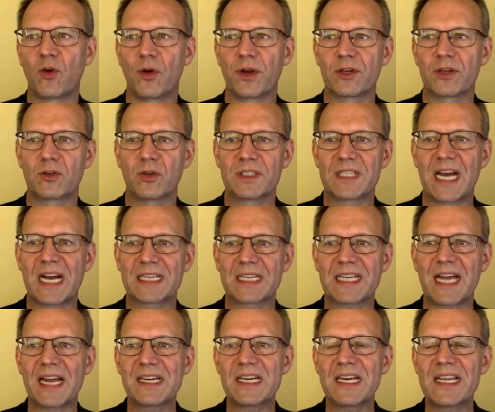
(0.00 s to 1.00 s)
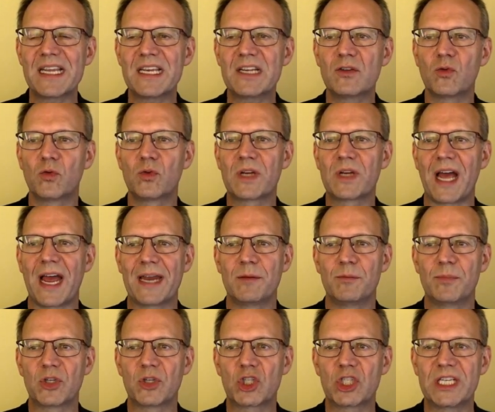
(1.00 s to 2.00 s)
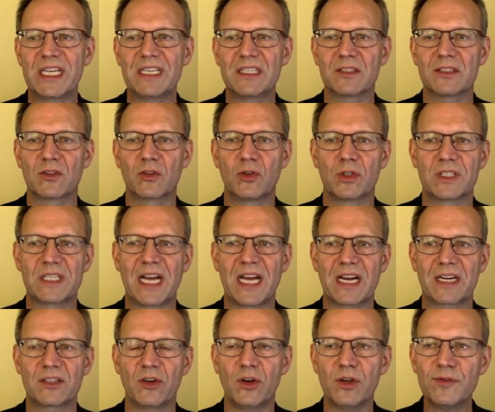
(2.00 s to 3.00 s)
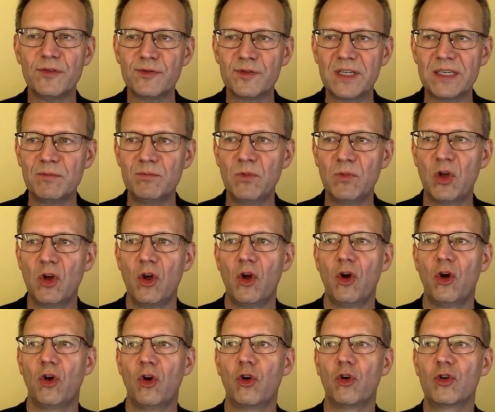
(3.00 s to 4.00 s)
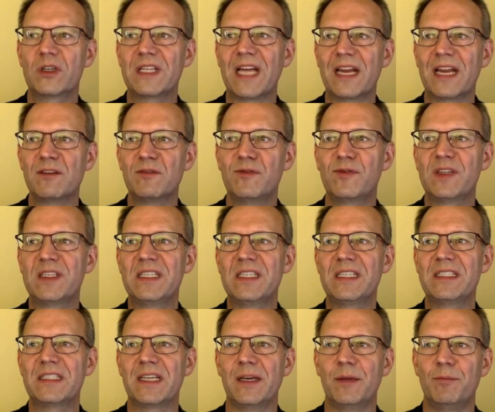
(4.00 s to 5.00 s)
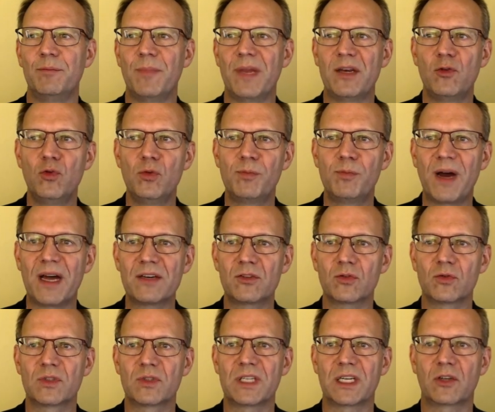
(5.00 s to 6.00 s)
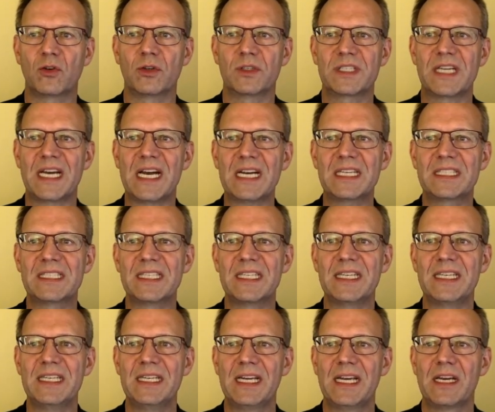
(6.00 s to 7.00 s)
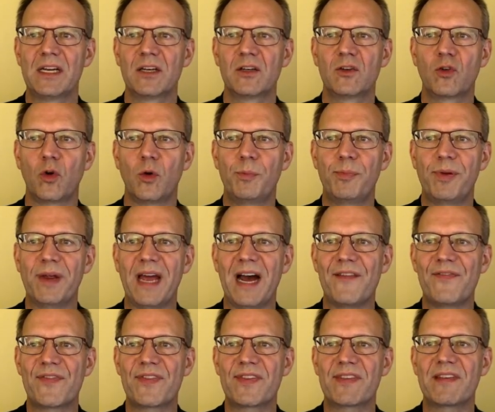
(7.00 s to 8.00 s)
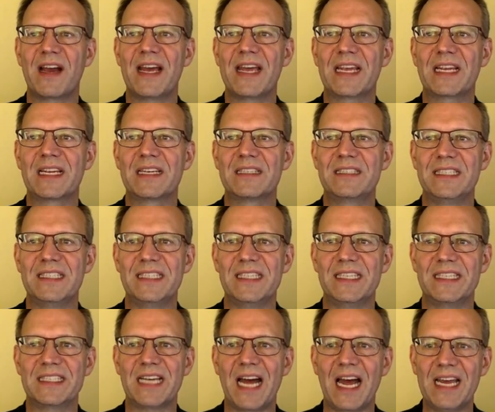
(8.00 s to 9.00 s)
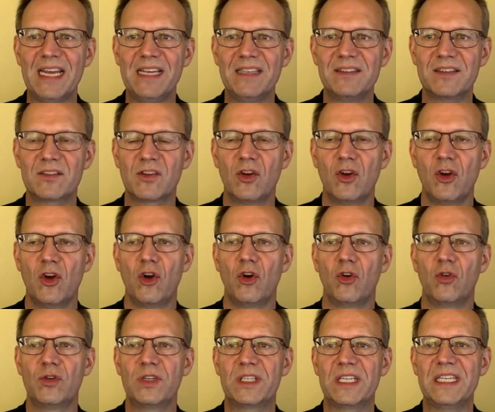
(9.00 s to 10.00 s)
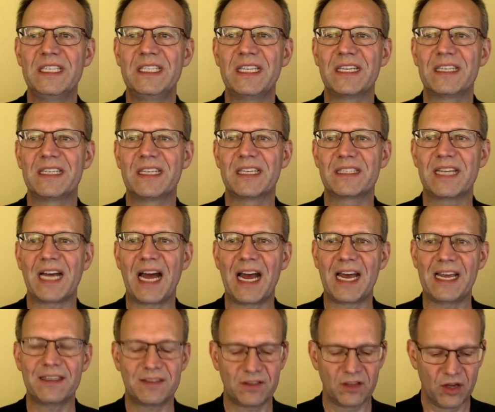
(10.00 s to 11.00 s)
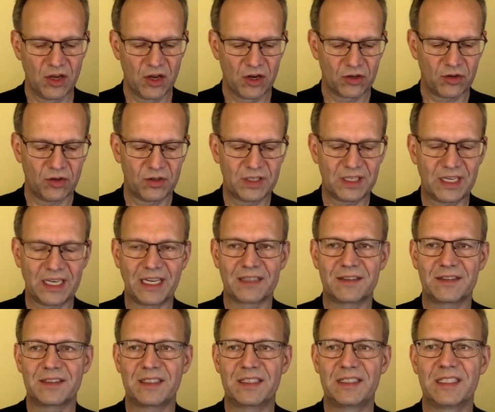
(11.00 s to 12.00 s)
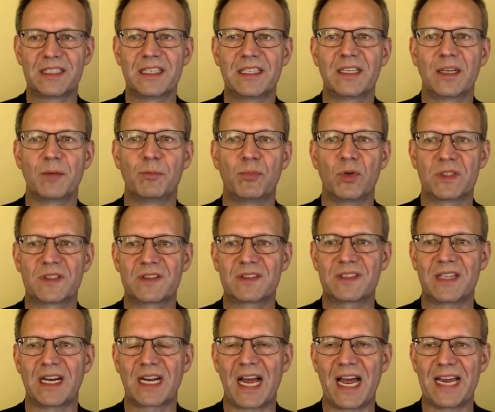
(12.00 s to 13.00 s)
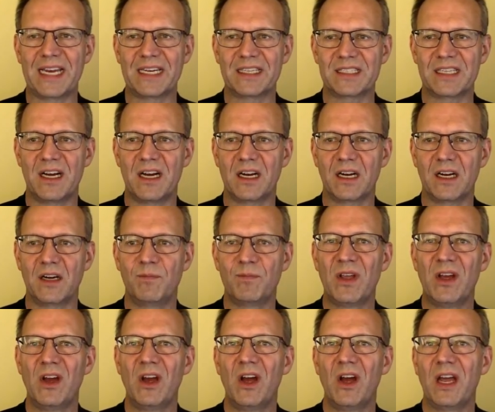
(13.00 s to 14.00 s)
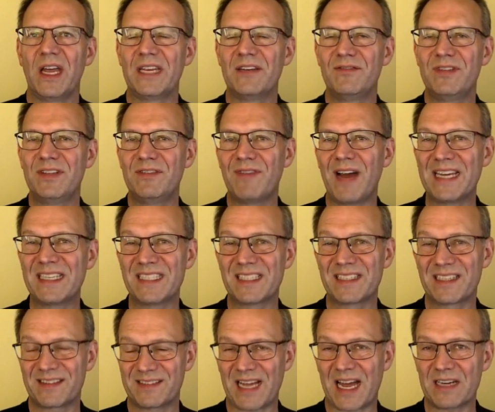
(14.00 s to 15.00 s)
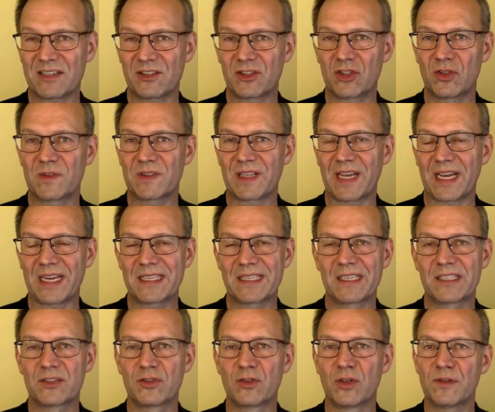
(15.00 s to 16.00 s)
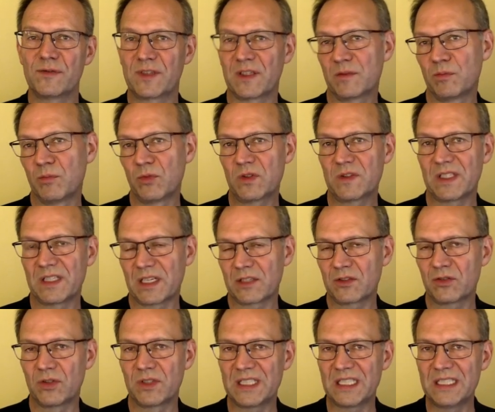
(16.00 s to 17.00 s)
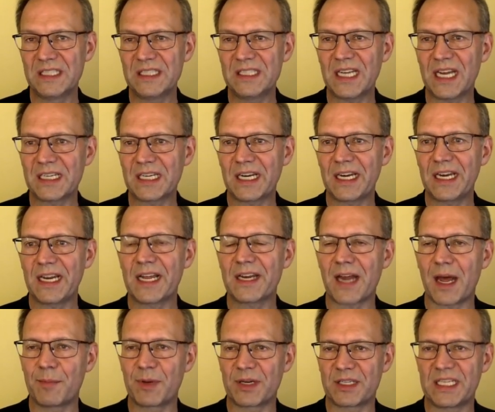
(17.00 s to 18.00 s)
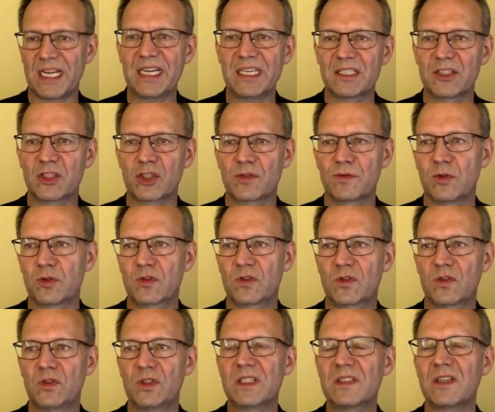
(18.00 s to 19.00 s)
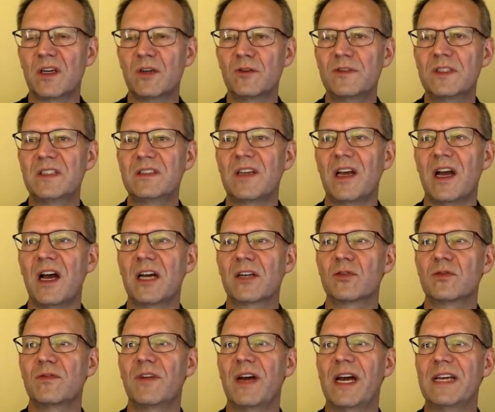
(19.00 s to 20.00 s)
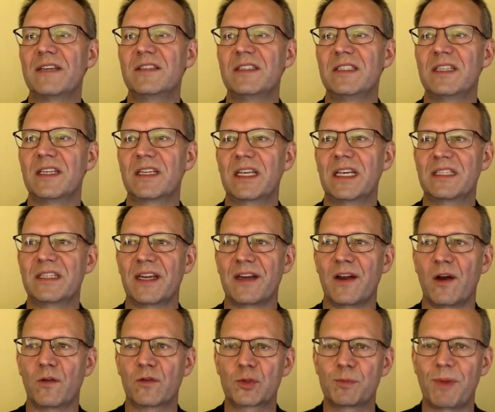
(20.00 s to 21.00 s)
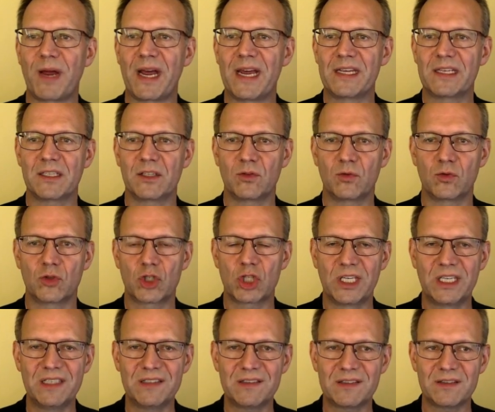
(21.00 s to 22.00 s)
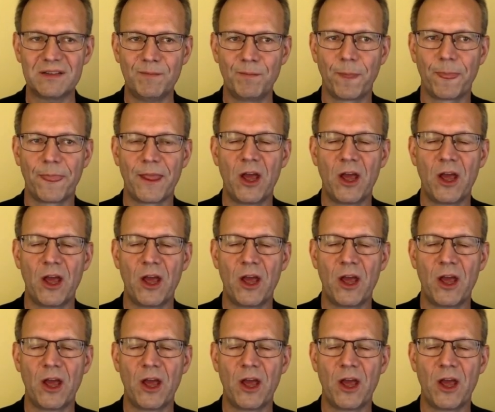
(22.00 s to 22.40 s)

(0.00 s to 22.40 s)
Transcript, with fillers: neuen Kontakt anlegen oder einen bestehenden Kontakt öffnen und dann findet ihr im Menüband unter Kontakte, Gruppe anzeigen, die Details und in den Details könnt ihr jetzt hier den Geburtstag eintragen. Inwieweit ihr das datenschutzrechtlich dürft, das müsst ihr natürlich intern klären, aber technisch funktioniert es auf diese Art und Weise. Ihr geht dann auf Speichern und Schließen.